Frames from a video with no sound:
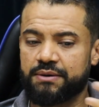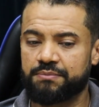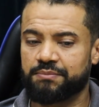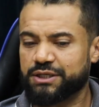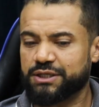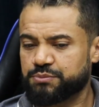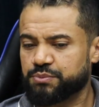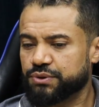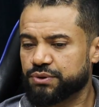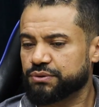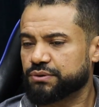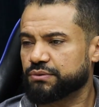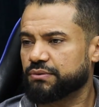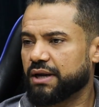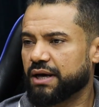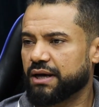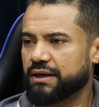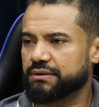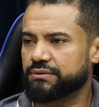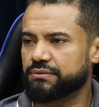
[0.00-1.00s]
Mas, por outro
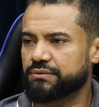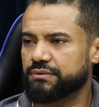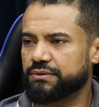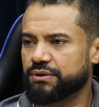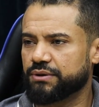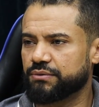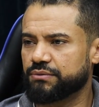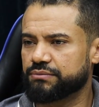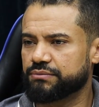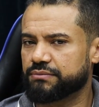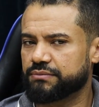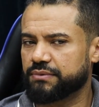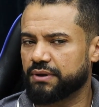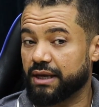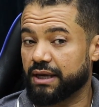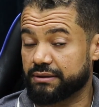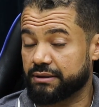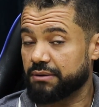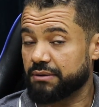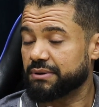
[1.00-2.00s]
lado, eu
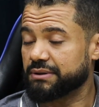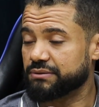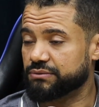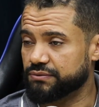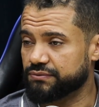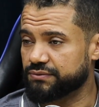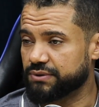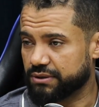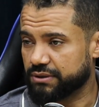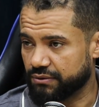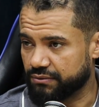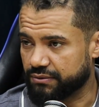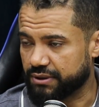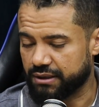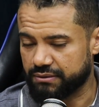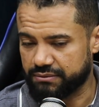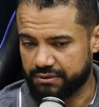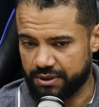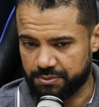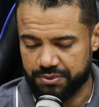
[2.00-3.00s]
é até uma dúvida que eu
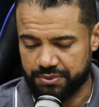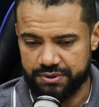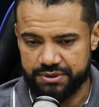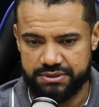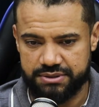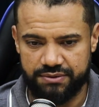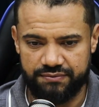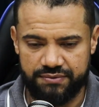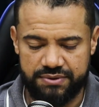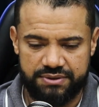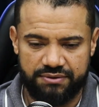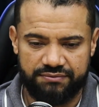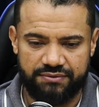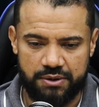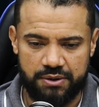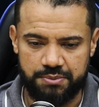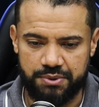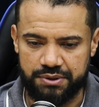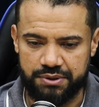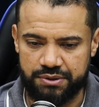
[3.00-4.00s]
quero depois que você
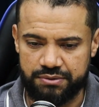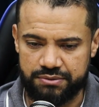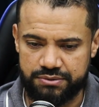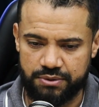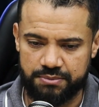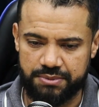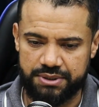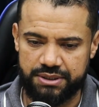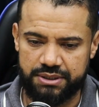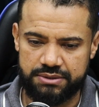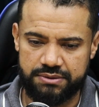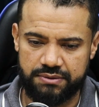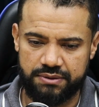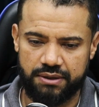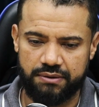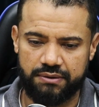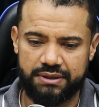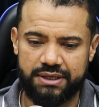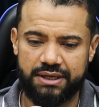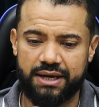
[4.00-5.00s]
fale um pouquinho sobre isso,
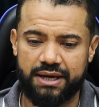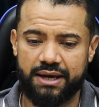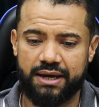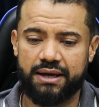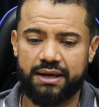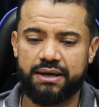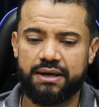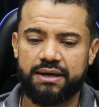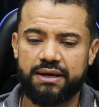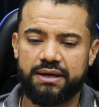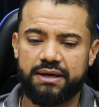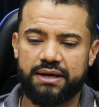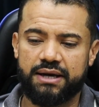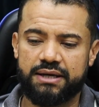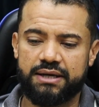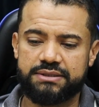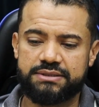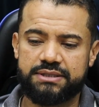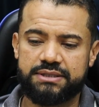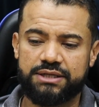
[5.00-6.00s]
que é o que é,
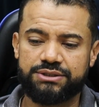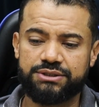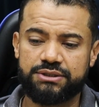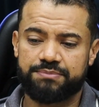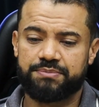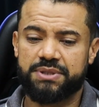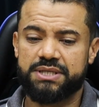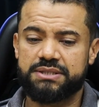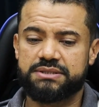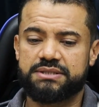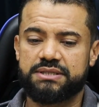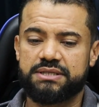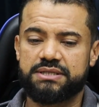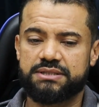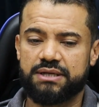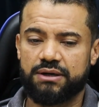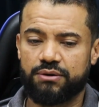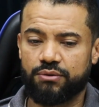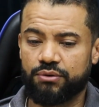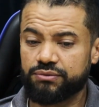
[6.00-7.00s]
é se a gente
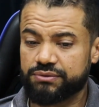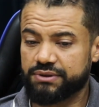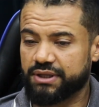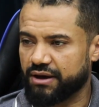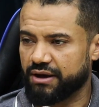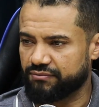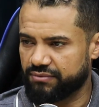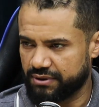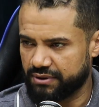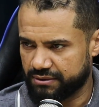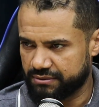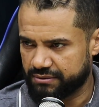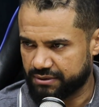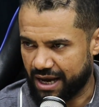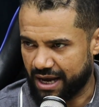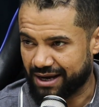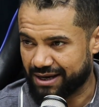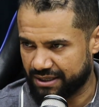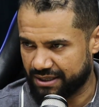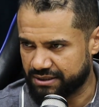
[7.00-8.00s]
precisa ou deve
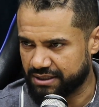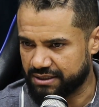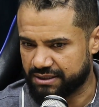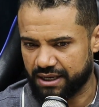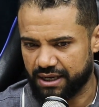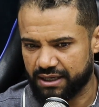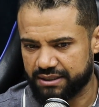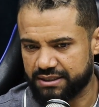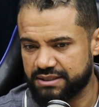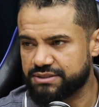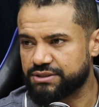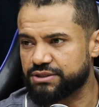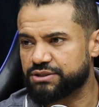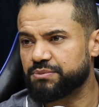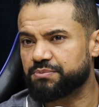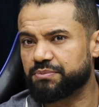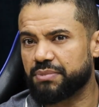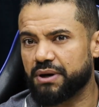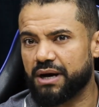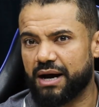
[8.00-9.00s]
acreditar que
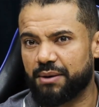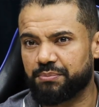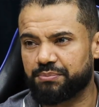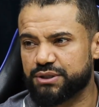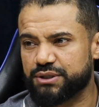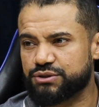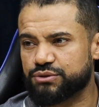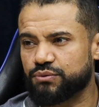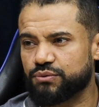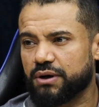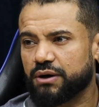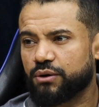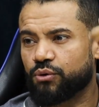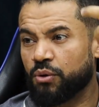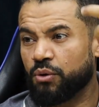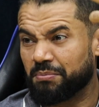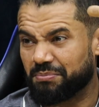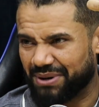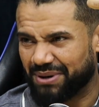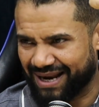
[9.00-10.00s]
existe a pessoa
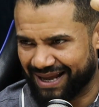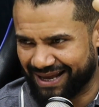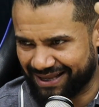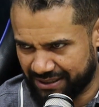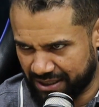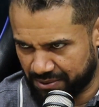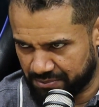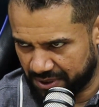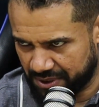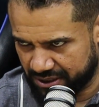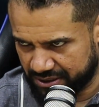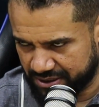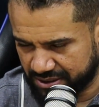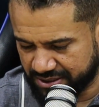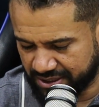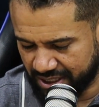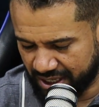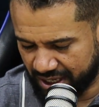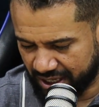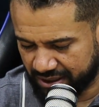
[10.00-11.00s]
completamente
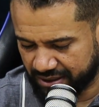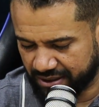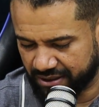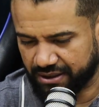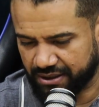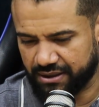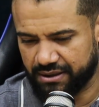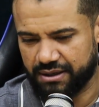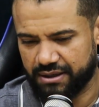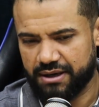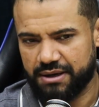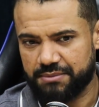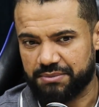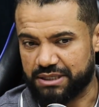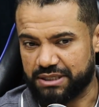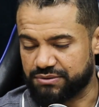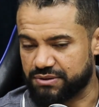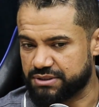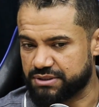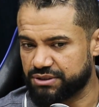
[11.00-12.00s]
certa, né? Boa. né? Porque
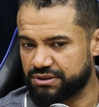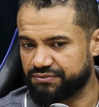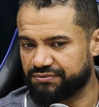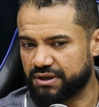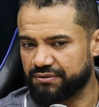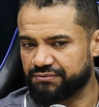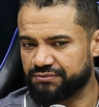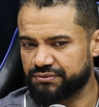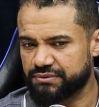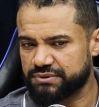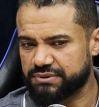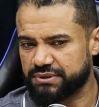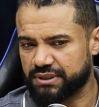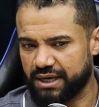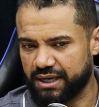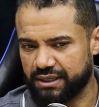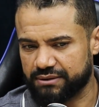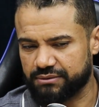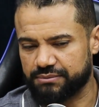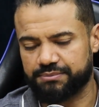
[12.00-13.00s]
às vezes a gente fica
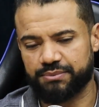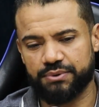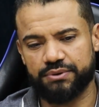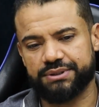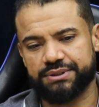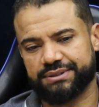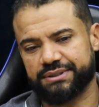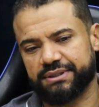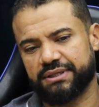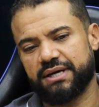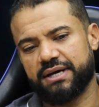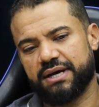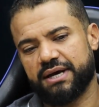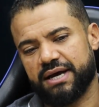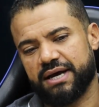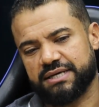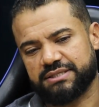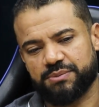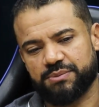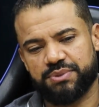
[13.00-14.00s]
frustrado. Poxa,
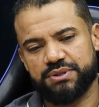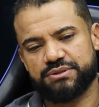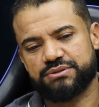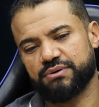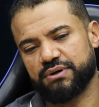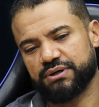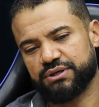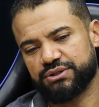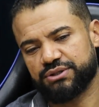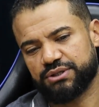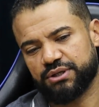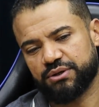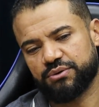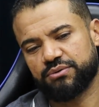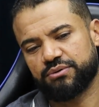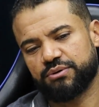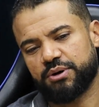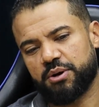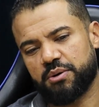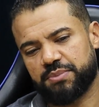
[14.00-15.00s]
essa pessoa que
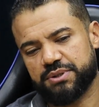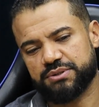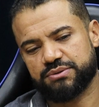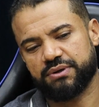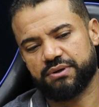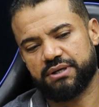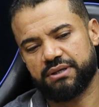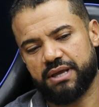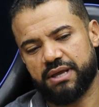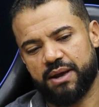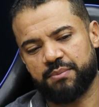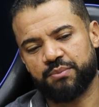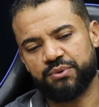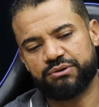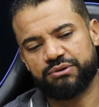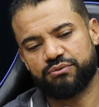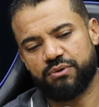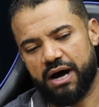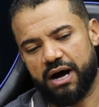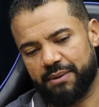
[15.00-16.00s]
chegou é uma pessoa que é
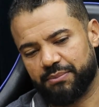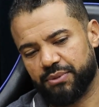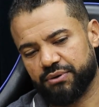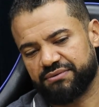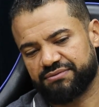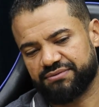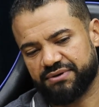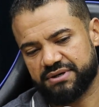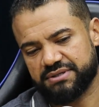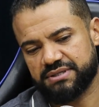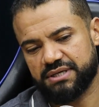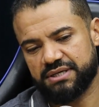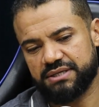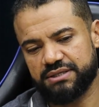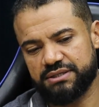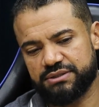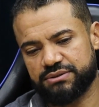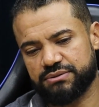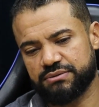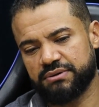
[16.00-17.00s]
muito hábil em fazer
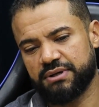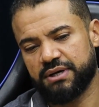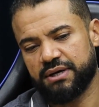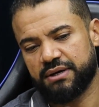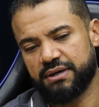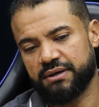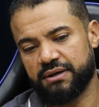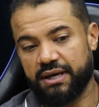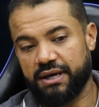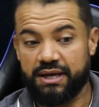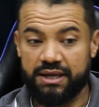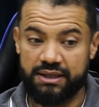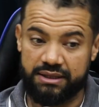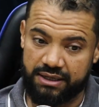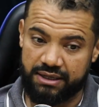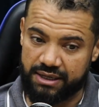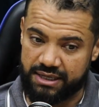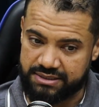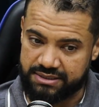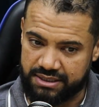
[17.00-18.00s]
isso.
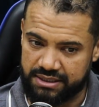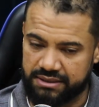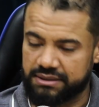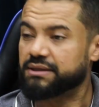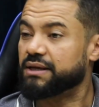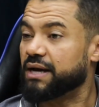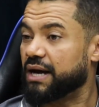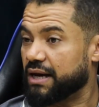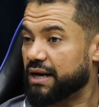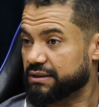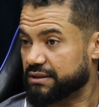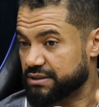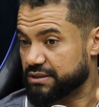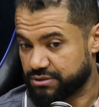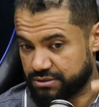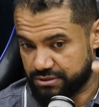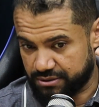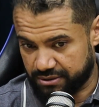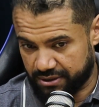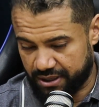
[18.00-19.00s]
Entre as
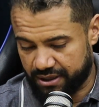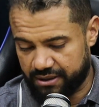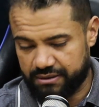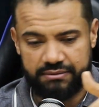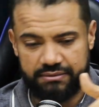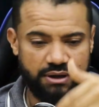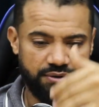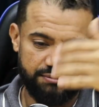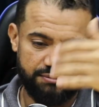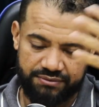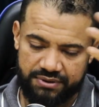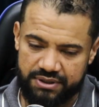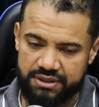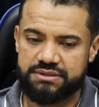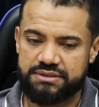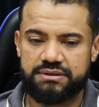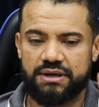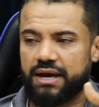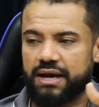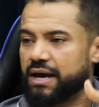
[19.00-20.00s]
candidatas, né?
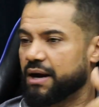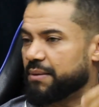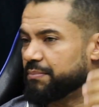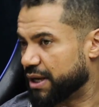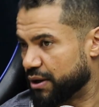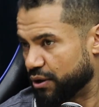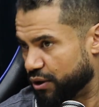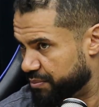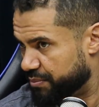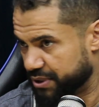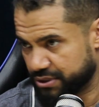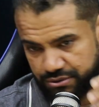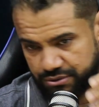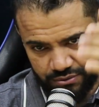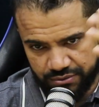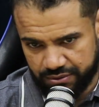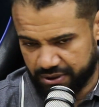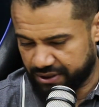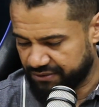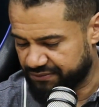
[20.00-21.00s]
Talvez é a melhor
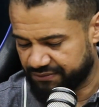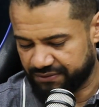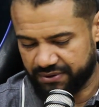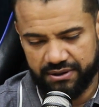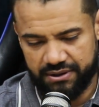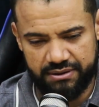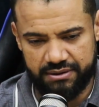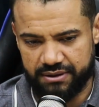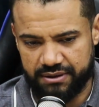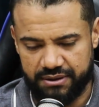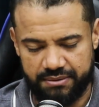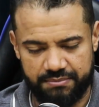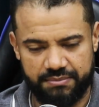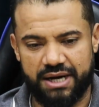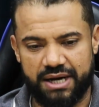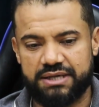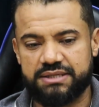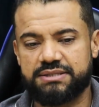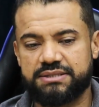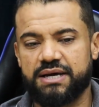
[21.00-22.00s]
pessoa, enfim,
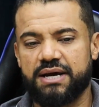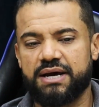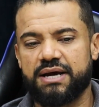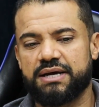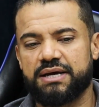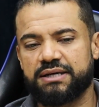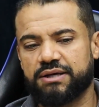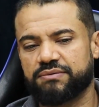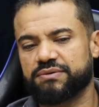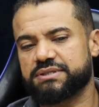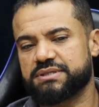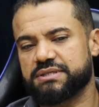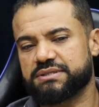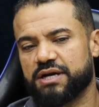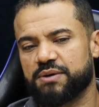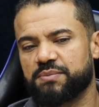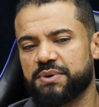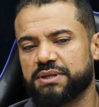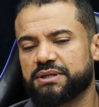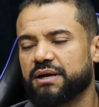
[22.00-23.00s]
mas não
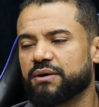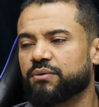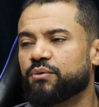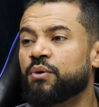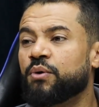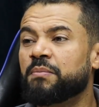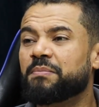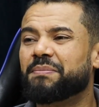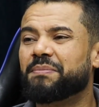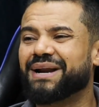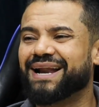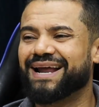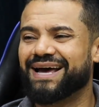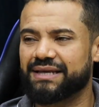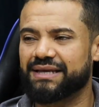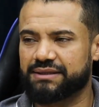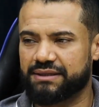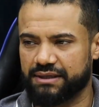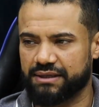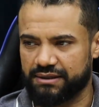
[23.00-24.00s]
necessariamente ela
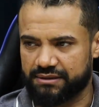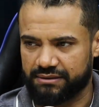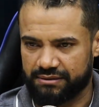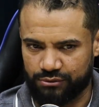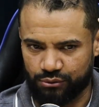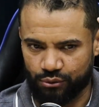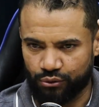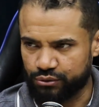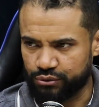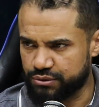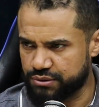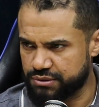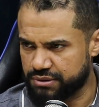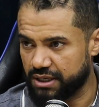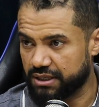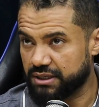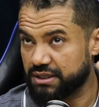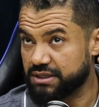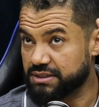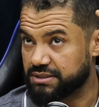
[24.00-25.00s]
completa todos os
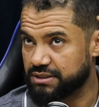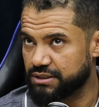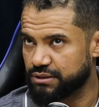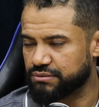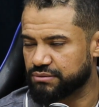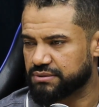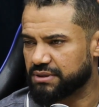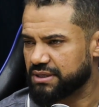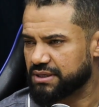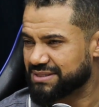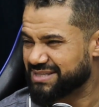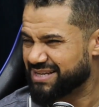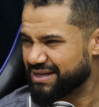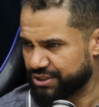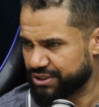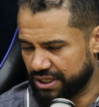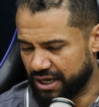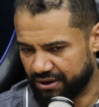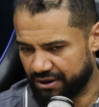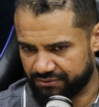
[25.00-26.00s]
requisitos
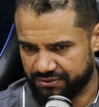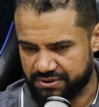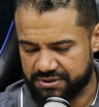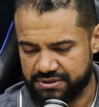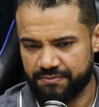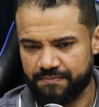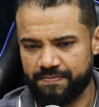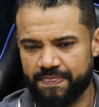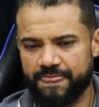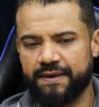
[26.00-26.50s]
desejáveis.